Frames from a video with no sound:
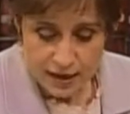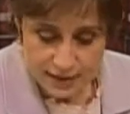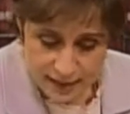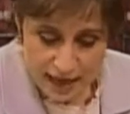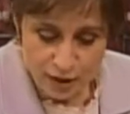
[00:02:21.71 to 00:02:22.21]

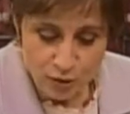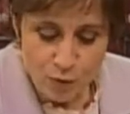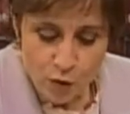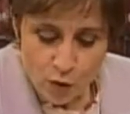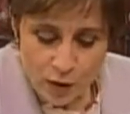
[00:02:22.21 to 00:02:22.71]
está
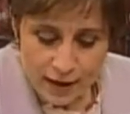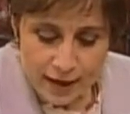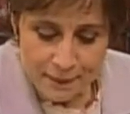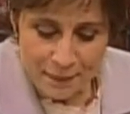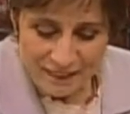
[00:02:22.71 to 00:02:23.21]
como
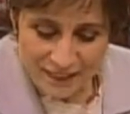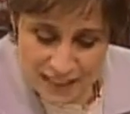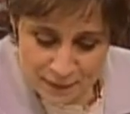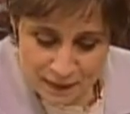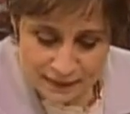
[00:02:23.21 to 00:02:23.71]
eh,
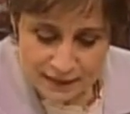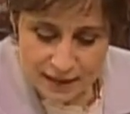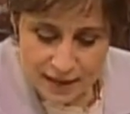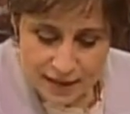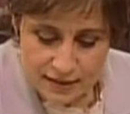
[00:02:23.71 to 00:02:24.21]

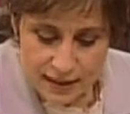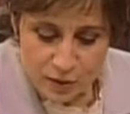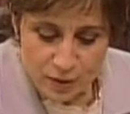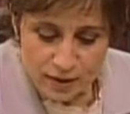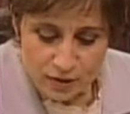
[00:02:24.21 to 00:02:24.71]
participante de
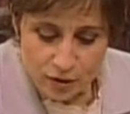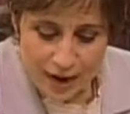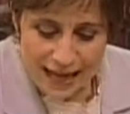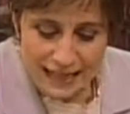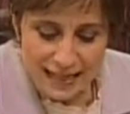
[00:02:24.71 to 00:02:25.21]
este
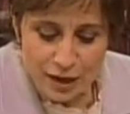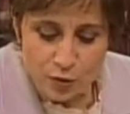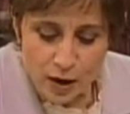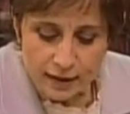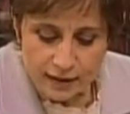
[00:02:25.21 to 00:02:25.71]
encuentro
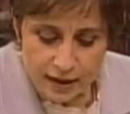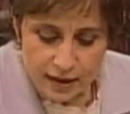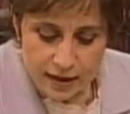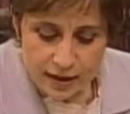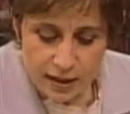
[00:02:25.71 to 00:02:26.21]
Alina
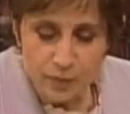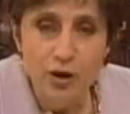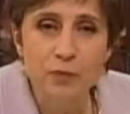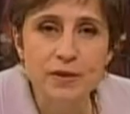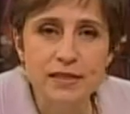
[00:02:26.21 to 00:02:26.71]
Duarte y bueno,